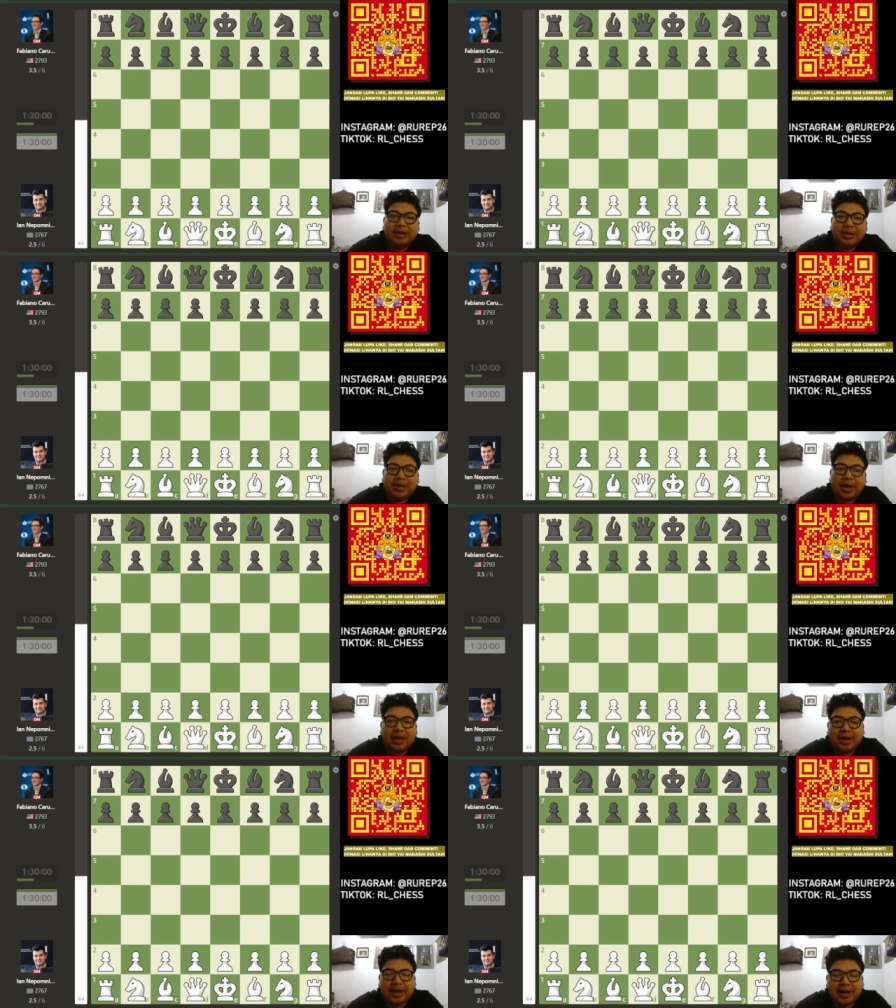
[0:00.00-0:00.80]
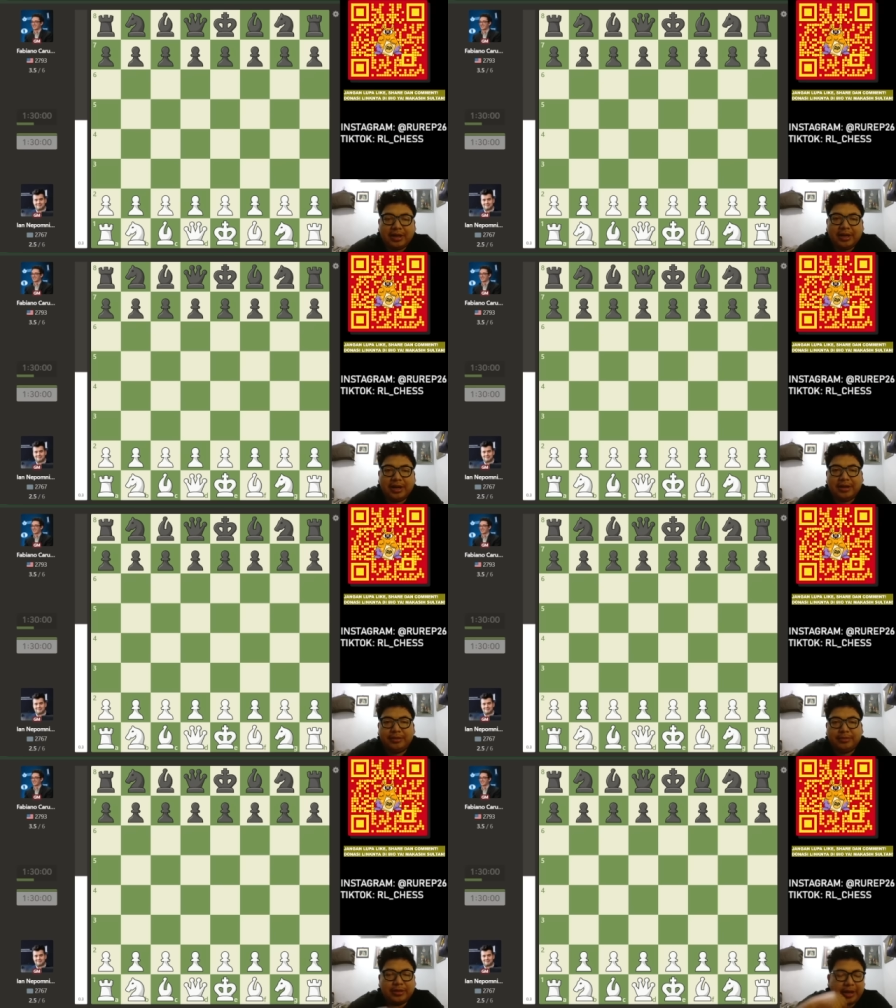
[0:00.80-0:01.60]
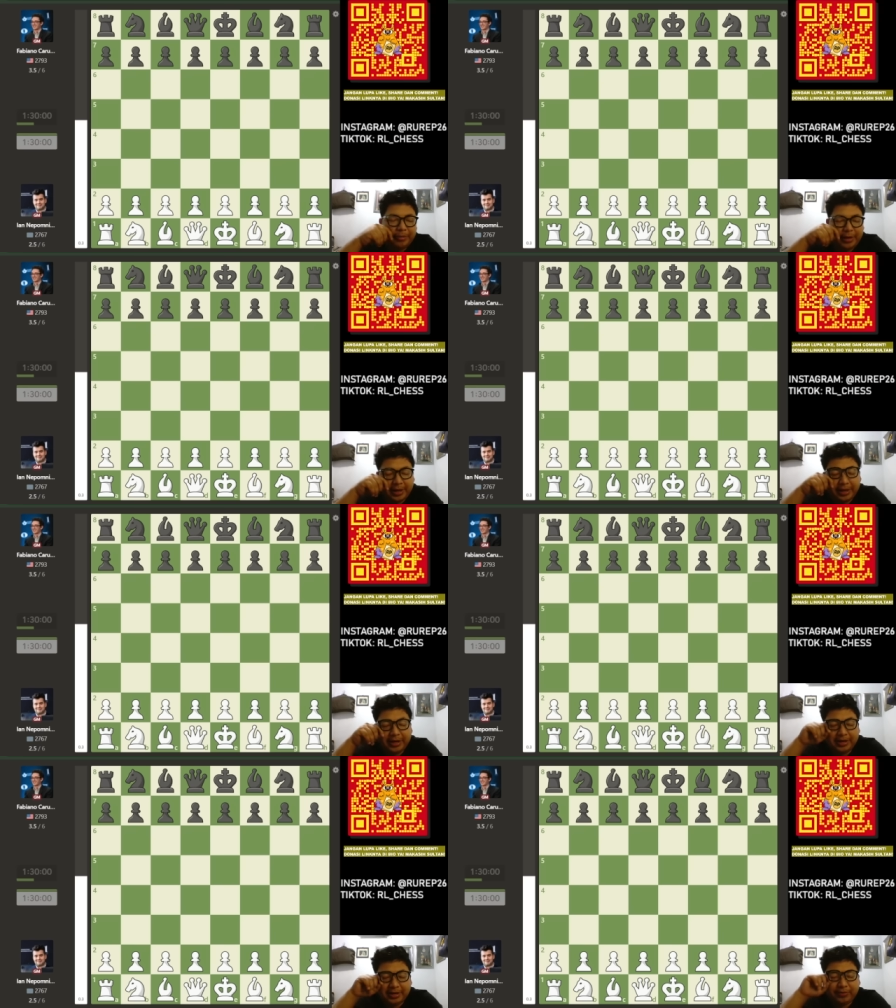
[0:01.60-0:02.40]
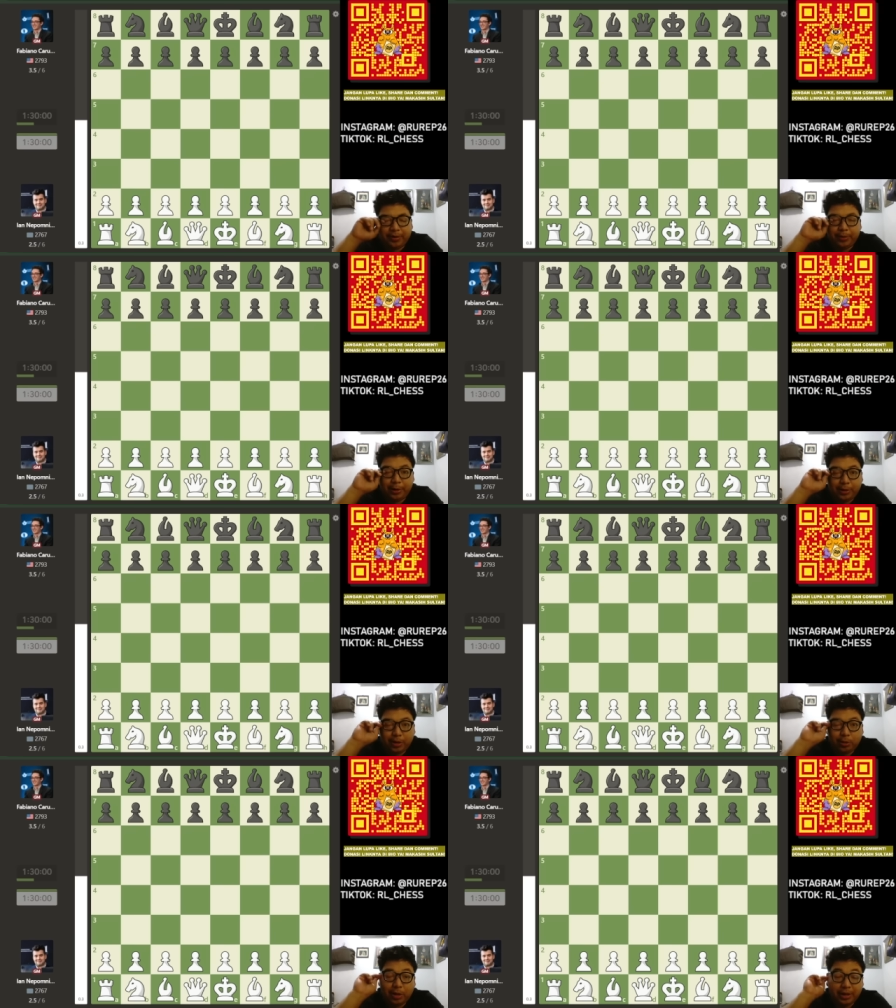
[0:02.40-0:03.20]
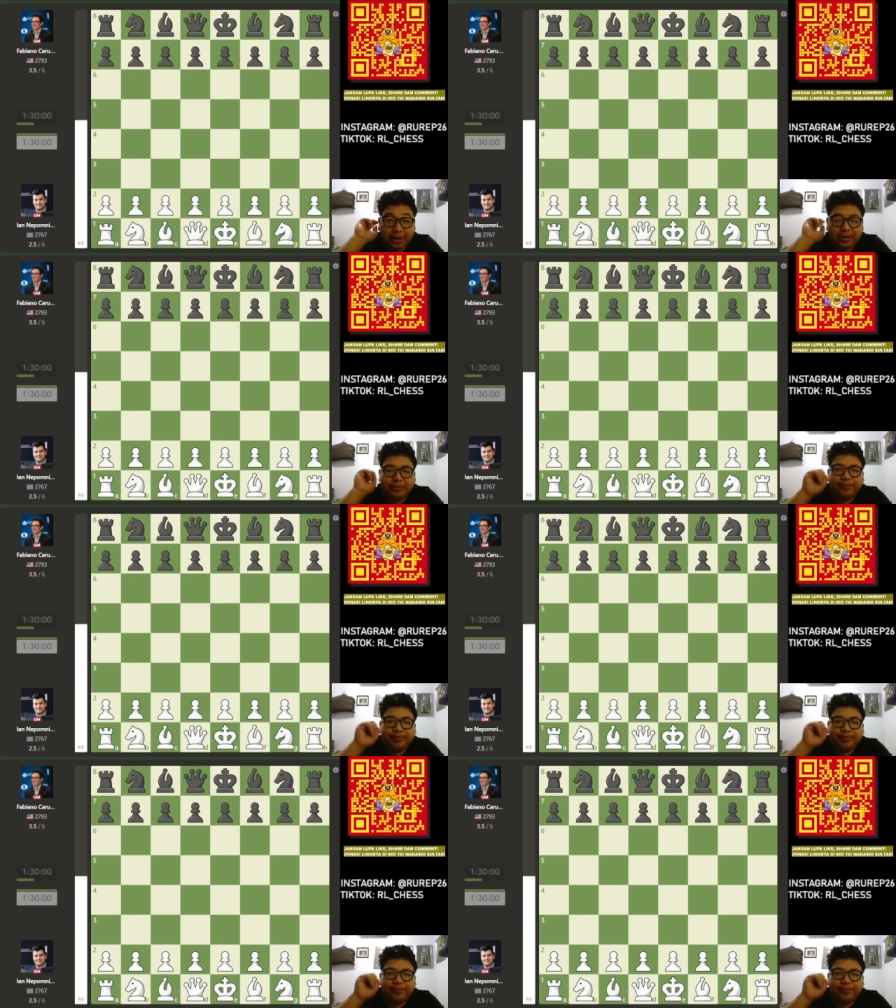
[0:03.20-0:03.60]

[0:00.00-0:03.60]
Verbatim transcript: kalah dalam tie break ya, Fabiano Caruana.